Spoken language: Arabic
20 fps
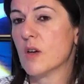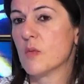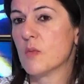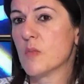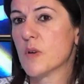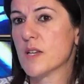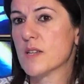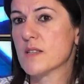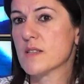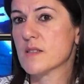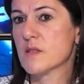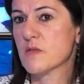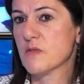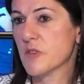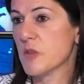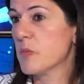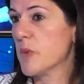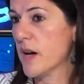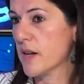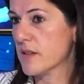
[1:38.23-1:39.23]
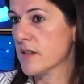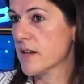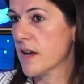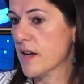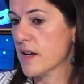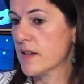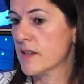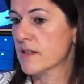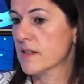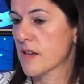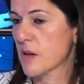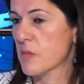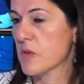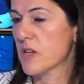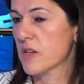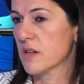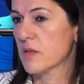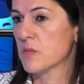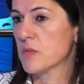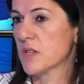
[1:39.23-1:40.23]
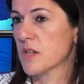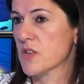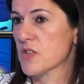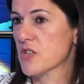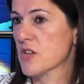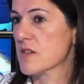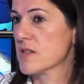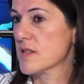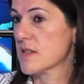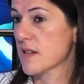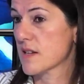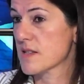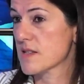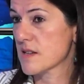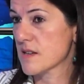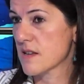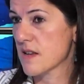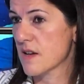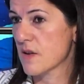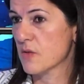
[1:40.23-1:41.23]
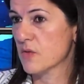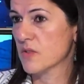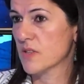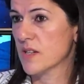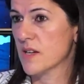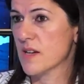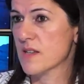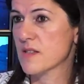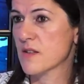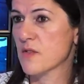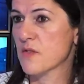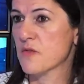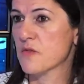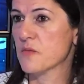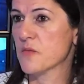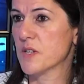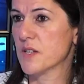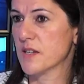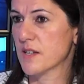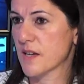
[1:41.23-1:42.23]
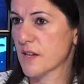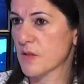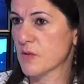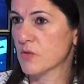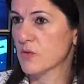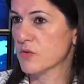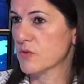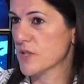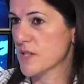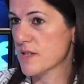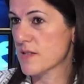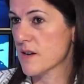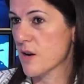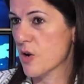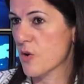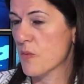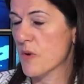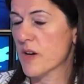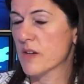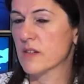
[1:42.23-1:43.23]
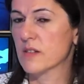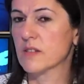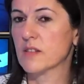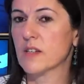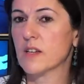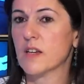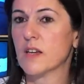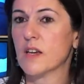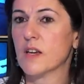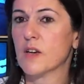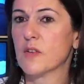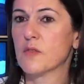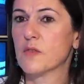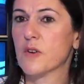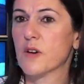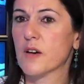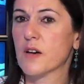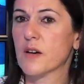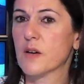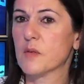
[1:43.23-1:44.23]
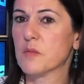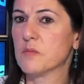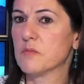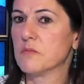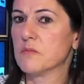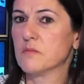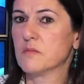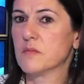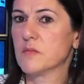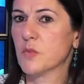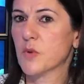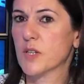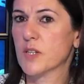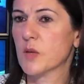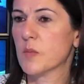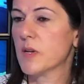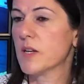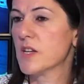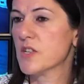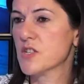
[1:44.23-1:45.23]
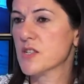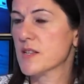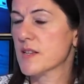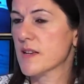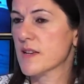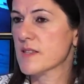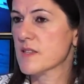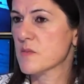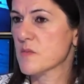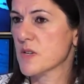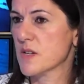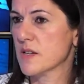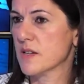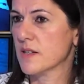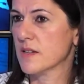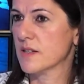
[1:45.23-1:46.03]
بس في بعض الحالات كمان من الاشخاص اللي خسرناهم للاسف من اللي كانوا يزرعوا معنا فوقت بلشت الازمه